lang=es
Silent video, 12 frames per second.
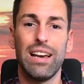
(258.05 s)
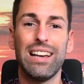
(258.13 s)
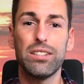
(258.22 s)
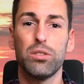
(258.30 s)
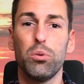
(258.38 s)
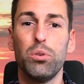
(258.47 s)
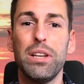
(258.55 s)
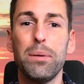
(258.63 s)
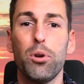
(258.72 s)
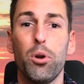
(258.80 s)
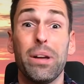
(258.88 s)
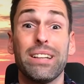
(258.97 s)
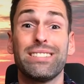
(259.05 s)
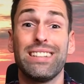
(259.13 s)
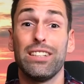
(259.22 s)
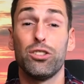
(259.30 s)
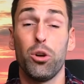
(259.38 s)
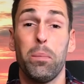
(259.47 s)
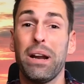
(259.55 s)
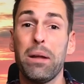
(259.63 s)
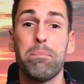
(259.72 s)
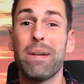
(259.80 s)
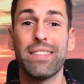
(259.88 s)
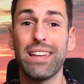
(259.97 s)
Es un libro extenso para
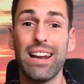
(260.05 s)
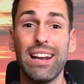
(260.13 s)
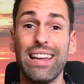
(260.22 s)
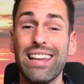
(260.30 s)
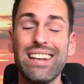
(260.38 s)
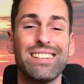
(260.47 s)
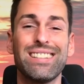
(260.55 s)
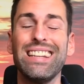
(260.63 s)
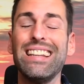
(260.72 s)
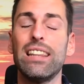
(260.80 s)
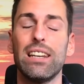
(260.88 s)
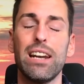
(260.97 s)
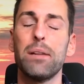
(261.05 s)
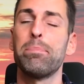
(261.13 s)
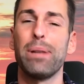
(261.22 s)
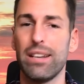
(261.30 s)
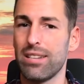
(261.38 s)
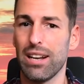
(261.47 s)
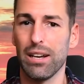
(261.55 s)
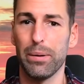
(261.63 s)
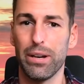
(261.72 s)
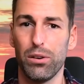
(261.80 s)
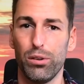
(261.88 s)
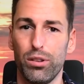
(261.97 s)
empezar a leer sin tener prisa en
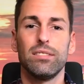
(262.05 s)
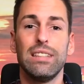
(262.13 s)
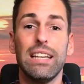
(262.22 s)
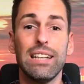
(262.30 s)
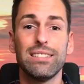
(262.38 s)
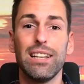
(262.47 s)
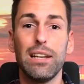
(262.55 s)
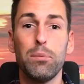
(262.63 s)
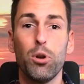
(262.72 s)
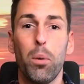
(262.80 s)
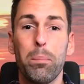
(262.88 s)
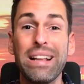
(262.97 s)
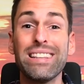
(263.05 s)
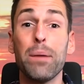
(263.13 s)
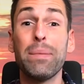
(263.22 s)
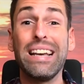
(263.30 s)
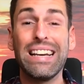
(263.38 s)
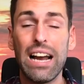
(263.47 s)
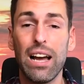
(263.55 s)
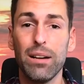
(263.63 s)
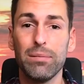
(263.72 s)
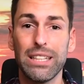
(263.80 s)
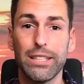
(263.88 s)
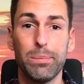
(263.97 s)
acabarlo. Y en este libro Benjamin
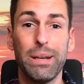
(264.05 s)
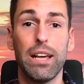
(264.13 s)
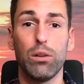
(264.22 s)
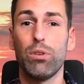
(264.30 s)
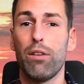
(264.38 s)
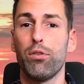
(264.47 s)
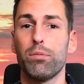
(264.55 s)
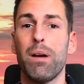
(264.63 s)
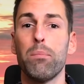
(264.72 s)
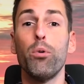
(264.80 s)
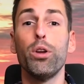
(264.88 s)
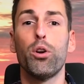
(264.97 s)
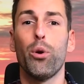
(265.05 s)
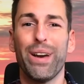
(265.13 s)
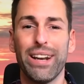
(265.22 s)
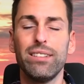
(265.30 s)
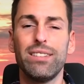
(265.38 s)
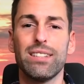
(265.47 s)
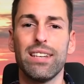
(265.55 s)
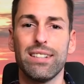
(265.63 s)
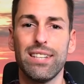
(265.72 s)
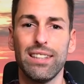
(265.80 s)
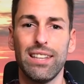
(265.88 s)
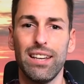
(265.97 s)
Graham explica de una forma muy coherente y
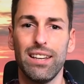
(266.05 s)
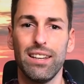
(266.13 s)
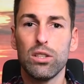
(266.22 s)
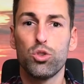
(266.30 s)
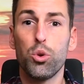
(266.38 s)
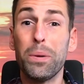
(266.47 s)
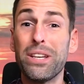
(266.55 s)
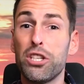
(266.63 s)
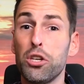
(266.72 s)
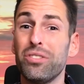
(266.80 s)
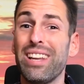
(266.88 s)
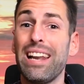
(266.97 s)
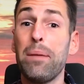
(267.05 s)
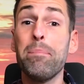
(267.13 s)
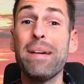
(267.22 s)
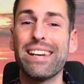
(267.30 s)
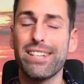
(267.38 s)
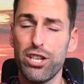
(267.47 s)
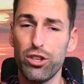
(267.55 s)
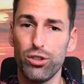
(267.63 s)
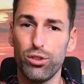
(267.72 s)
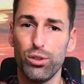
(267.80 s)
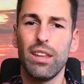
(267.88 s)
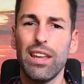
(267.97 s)
sensata su visión de la
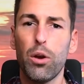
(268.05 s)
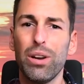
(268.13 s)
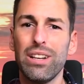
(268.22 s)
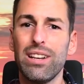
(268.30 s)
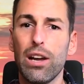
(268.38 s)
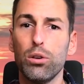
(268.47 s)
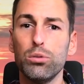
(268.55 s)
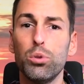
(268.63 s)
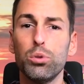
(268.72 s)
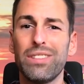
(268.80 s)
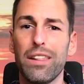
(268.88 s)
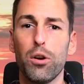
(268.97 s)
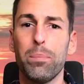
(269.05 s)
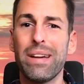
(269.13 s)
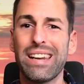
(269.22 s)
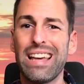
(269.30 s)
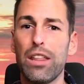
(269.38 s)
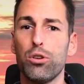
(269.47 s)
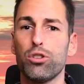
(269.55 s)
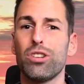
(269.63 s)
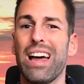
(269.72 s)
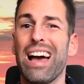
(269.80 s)
inversión y cuál es la conducta de los mercados